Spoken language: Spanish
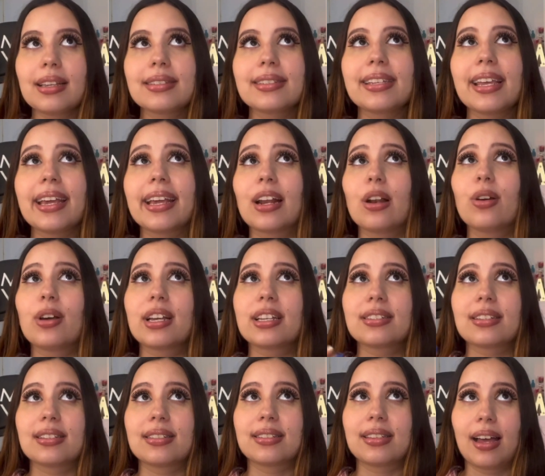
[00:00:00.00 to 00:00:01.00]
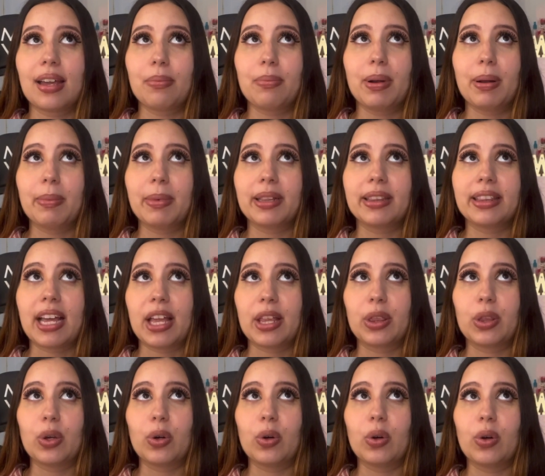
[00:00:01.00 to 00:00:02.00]
sé que lo que se está
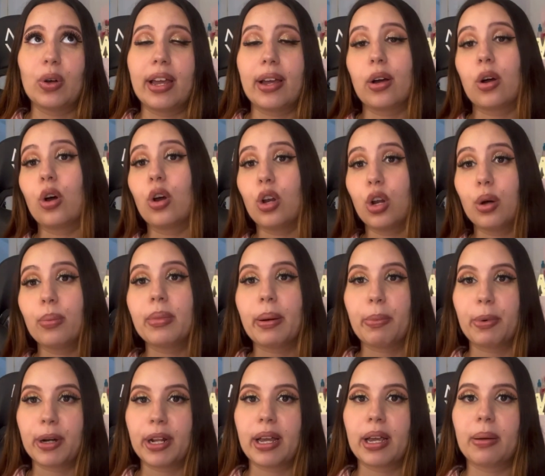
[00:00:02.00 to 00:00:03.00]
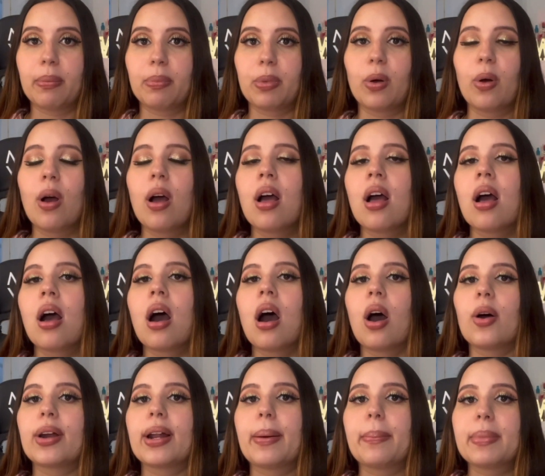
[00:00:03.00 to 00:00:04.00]
implementando en Colombia, por ejemplo,
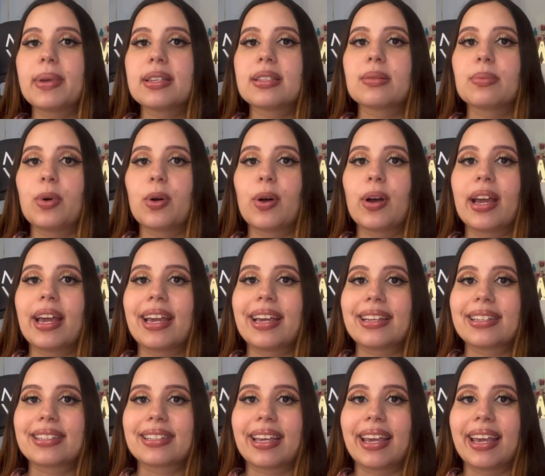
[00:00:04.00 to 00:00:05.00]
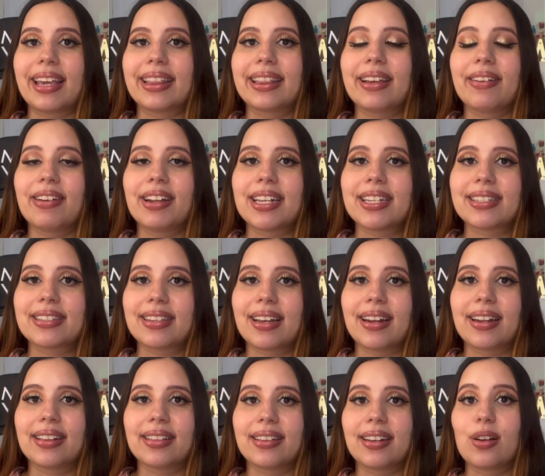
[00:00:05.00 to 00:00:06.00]
ahora mismo es que deben
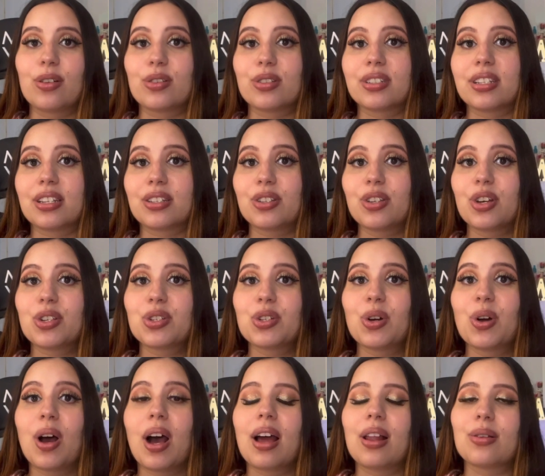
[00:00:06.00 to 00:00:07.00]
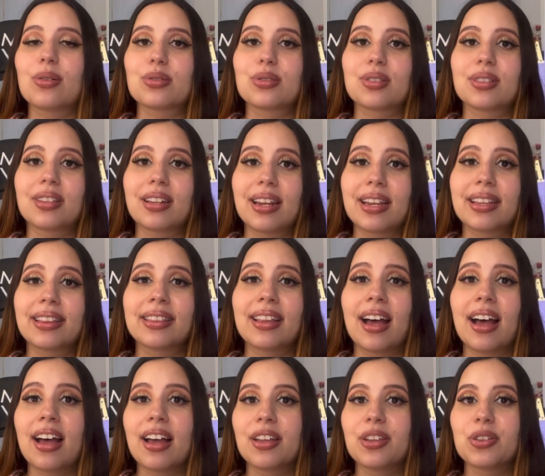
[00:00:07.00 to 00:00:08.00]
estar entre los 18 a los
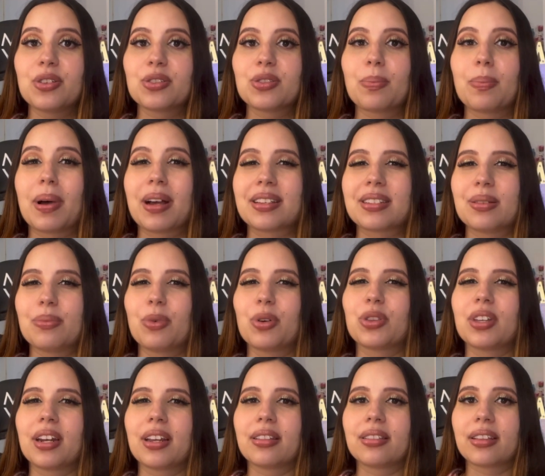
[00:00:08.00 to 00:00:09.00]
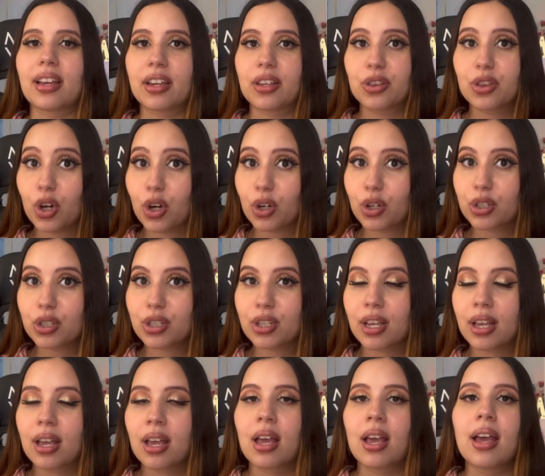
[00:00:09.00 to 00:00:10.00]
30 años, máximo 32.